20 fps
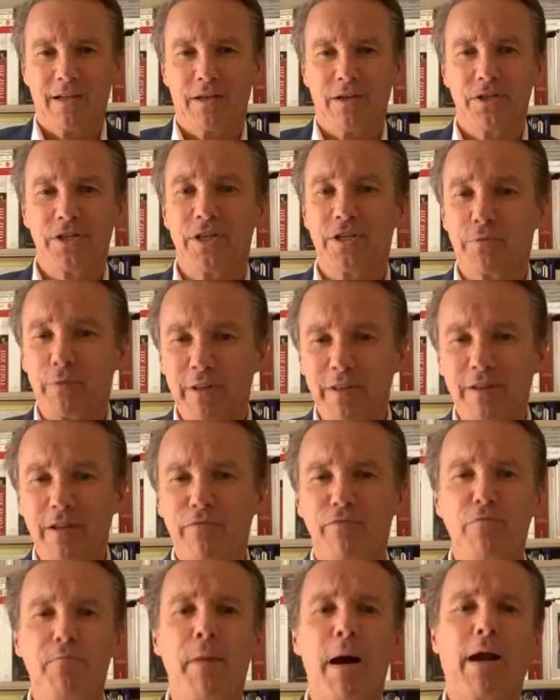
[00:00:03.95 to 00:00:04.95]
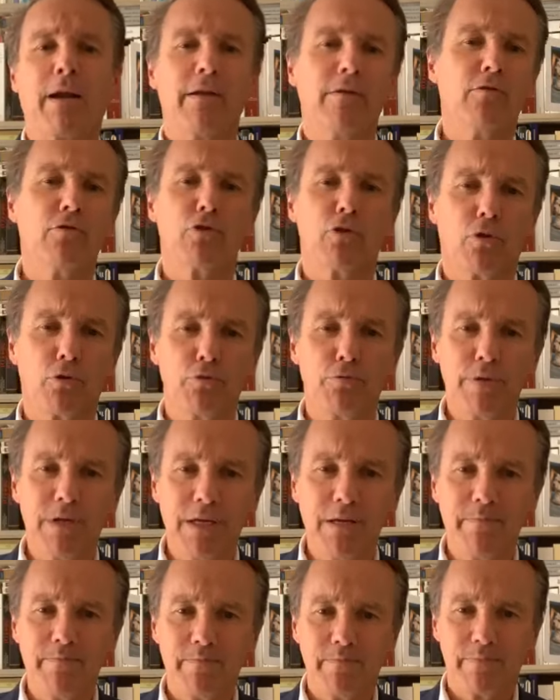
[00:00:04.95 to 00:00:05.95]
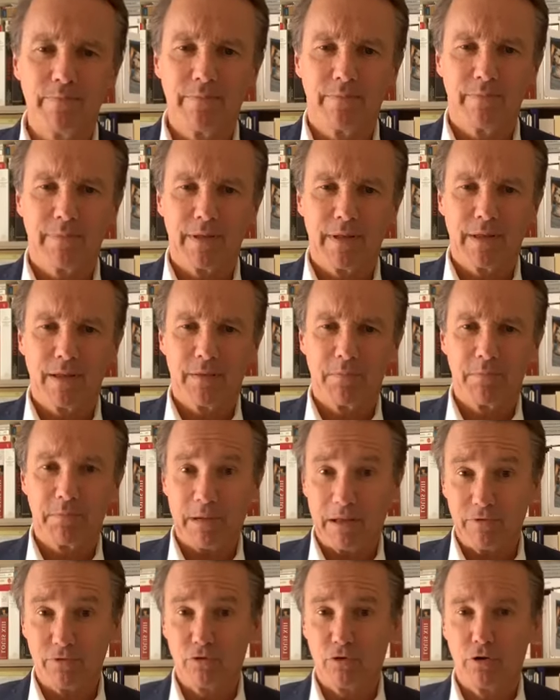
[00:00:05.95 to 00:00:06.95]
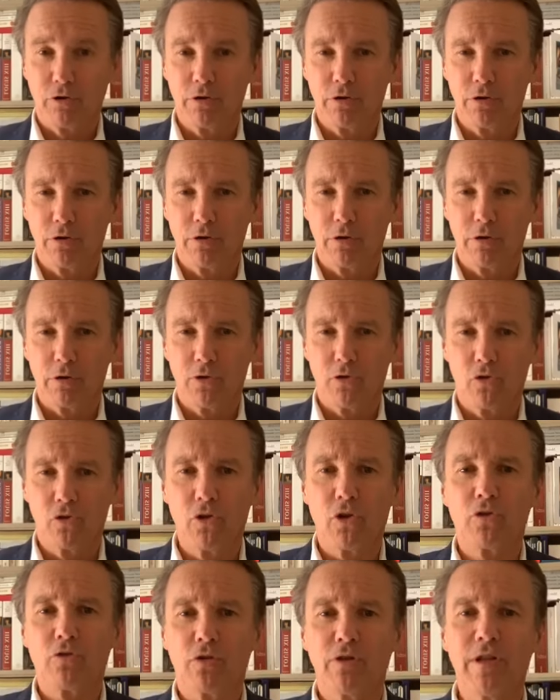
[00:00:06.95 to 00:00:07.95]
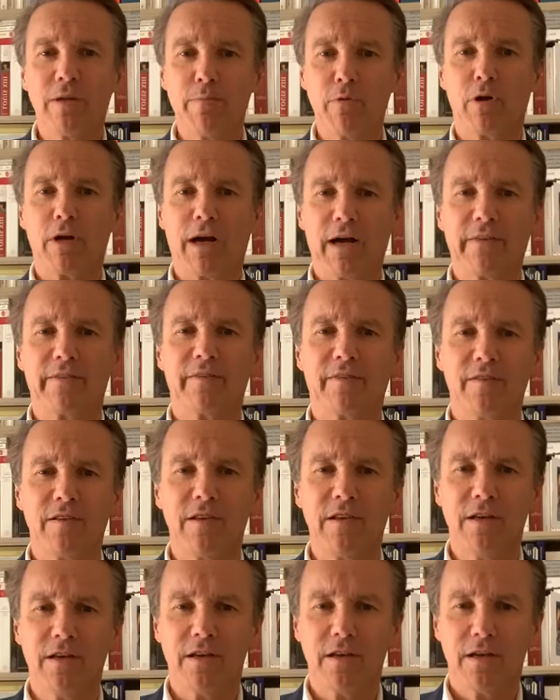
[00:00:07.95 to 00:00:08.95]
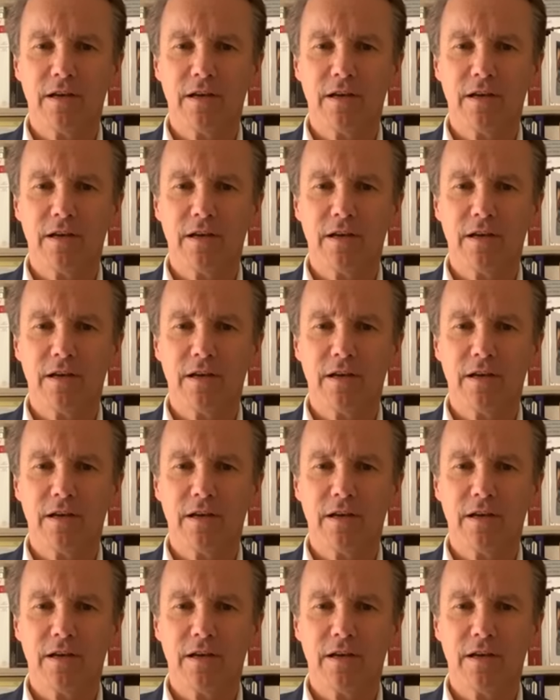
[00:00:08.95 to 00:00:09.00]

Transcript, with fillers: J'ai souhaité vous parler aujourd'hui parce que notre démocratie